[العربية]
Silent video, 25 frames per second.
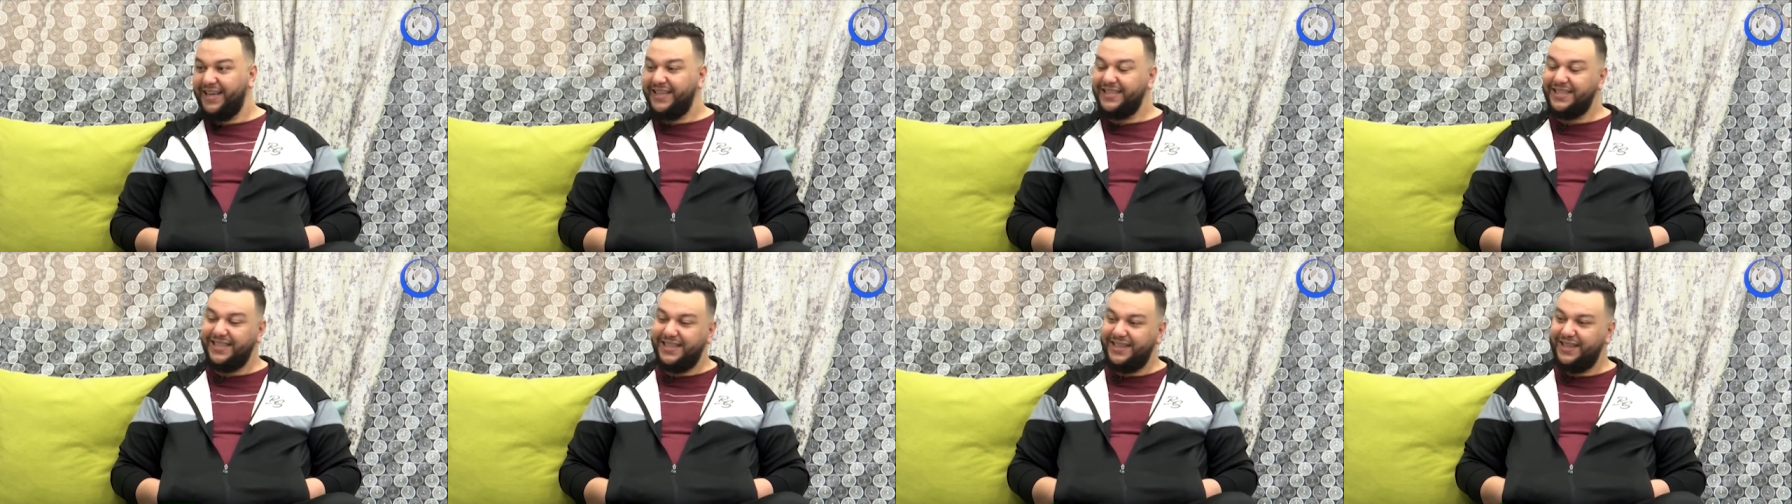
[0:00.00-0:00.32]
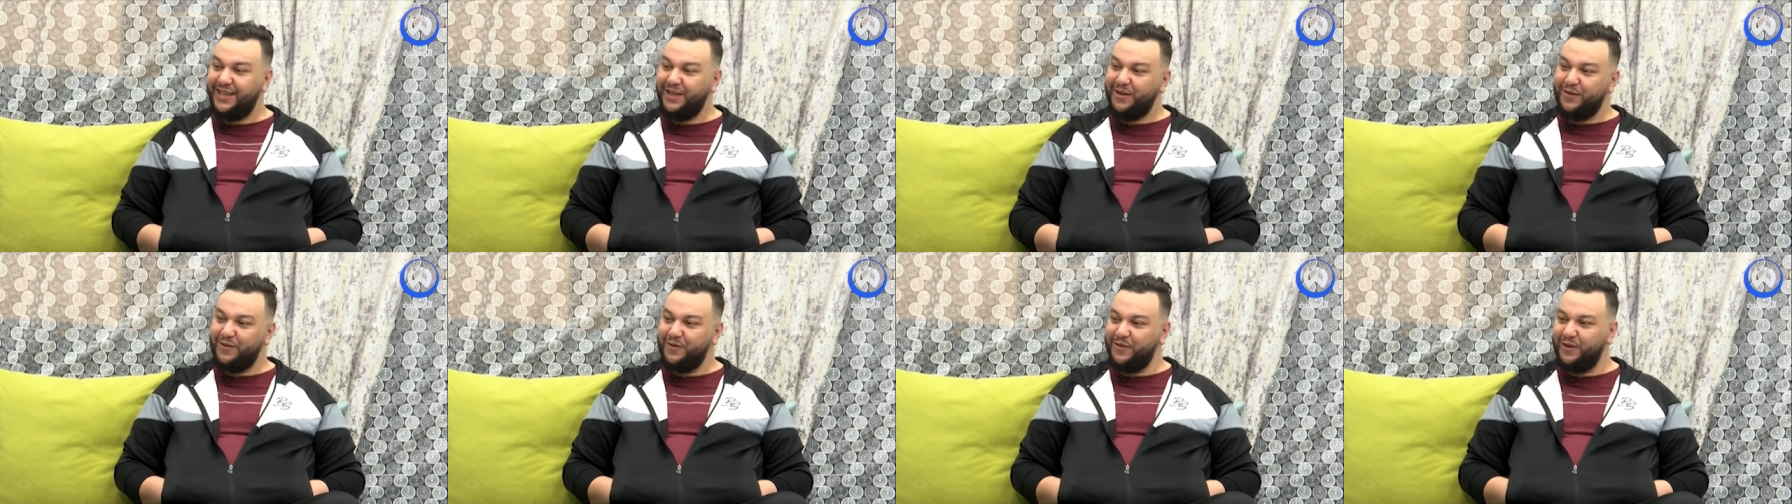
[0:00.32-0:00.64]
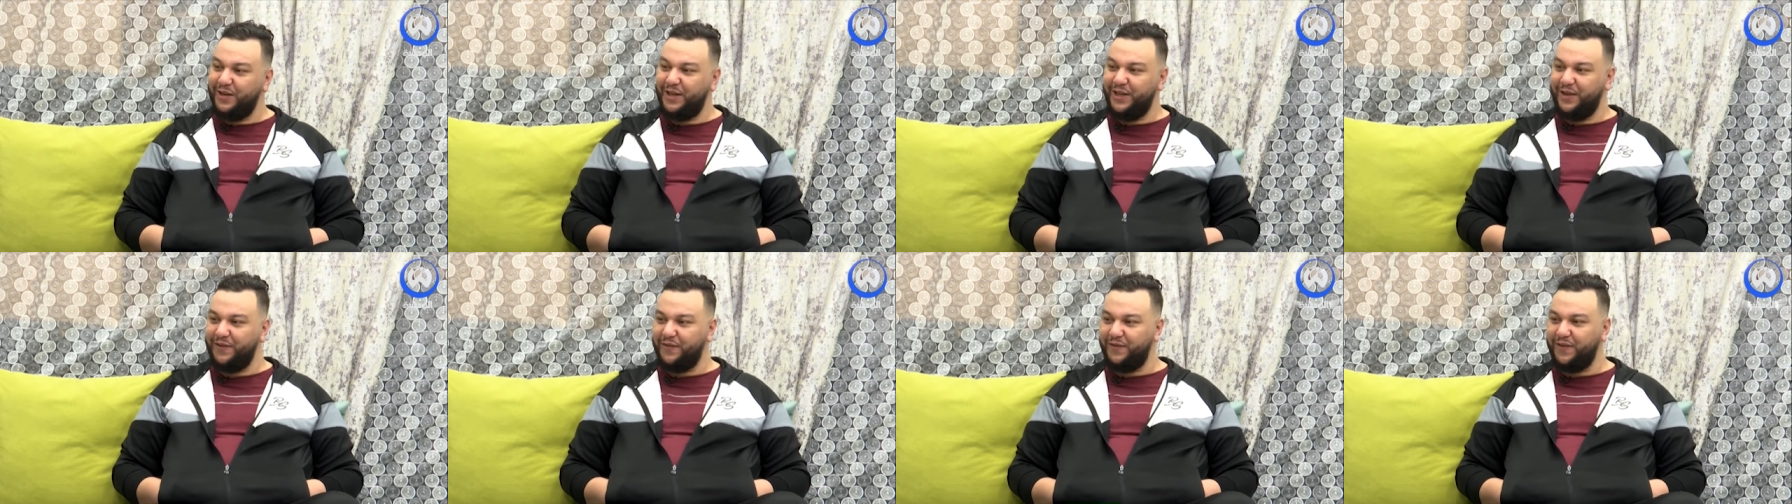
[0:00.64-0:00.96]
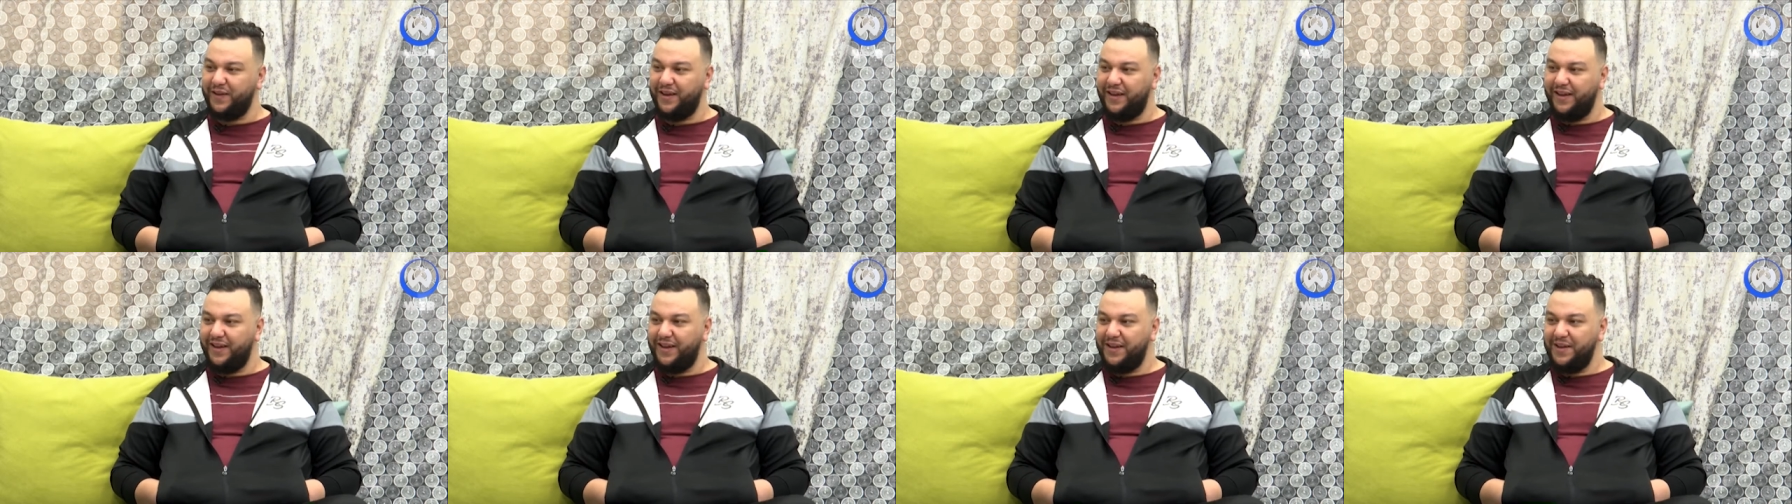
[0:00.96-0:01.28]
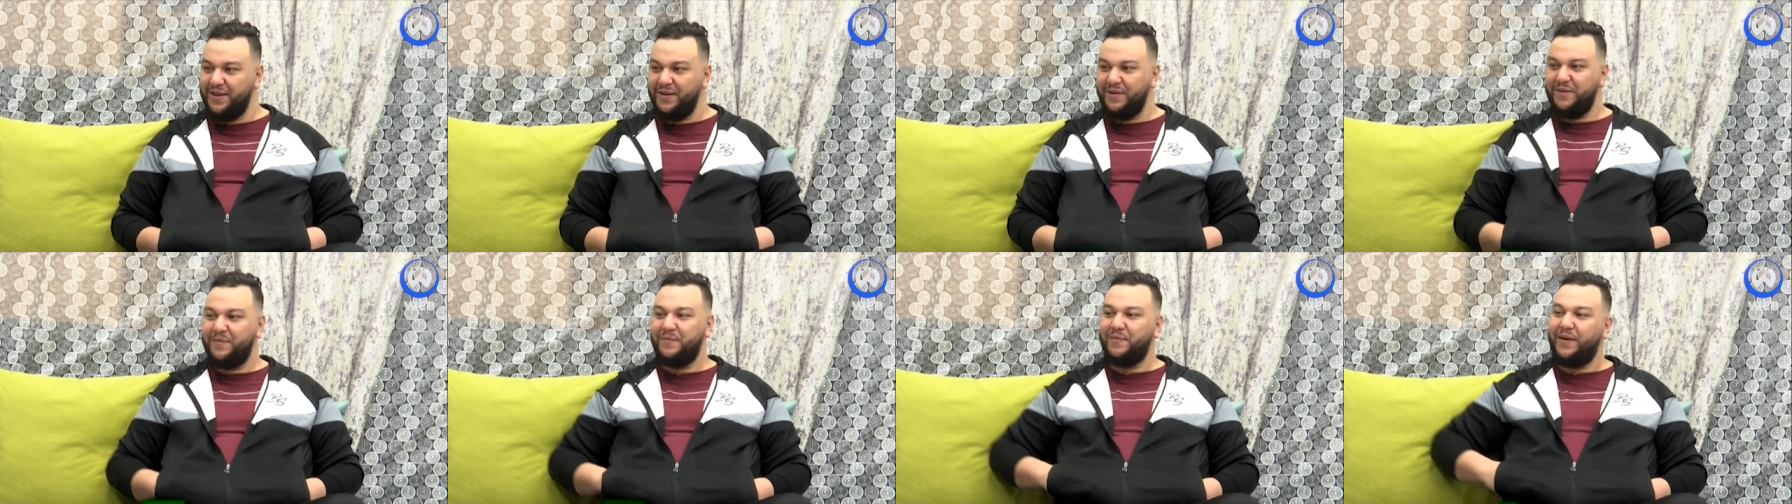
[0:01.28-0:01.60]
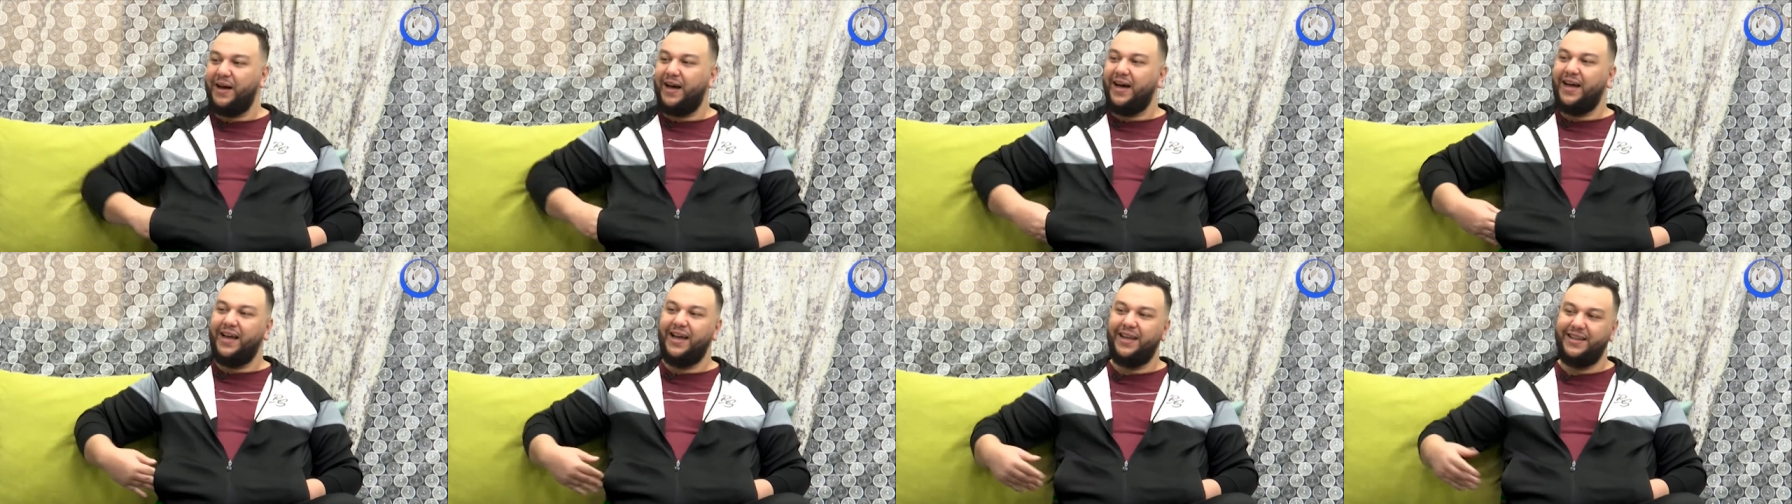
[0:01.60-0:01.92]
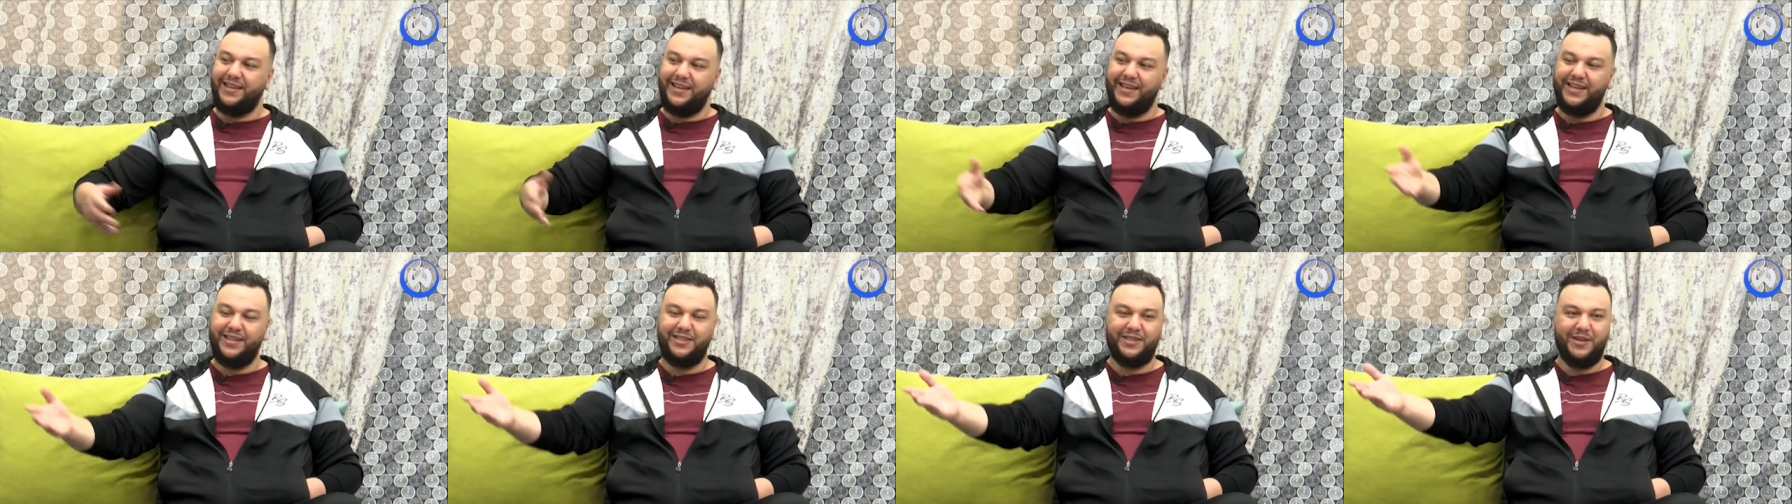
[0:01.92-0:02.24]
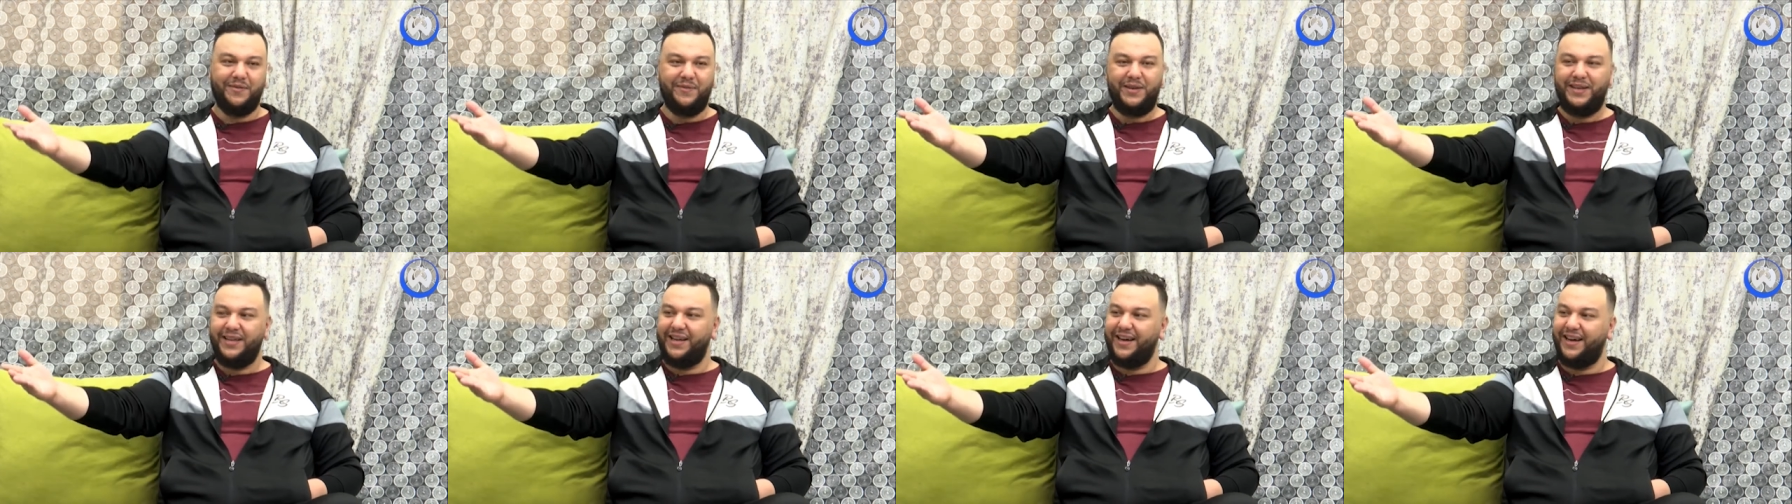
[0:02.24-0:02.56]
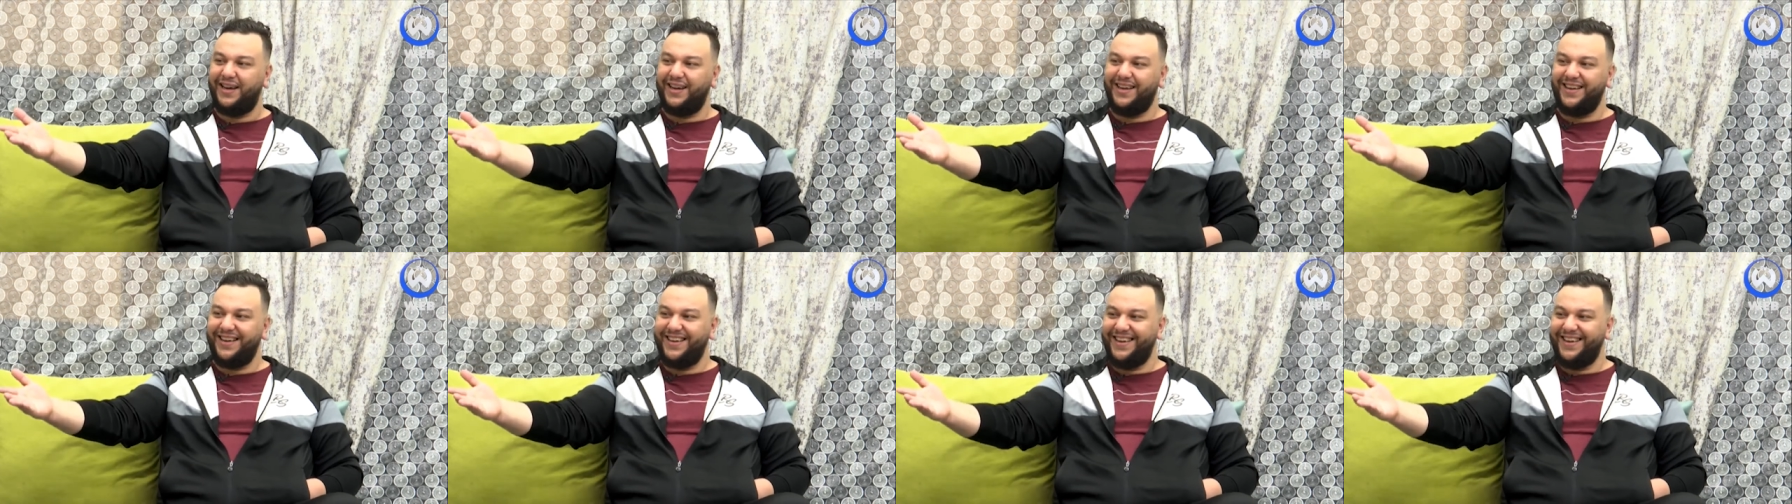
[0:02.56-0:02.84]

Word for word: صديق خليفه مع هذه الجميلة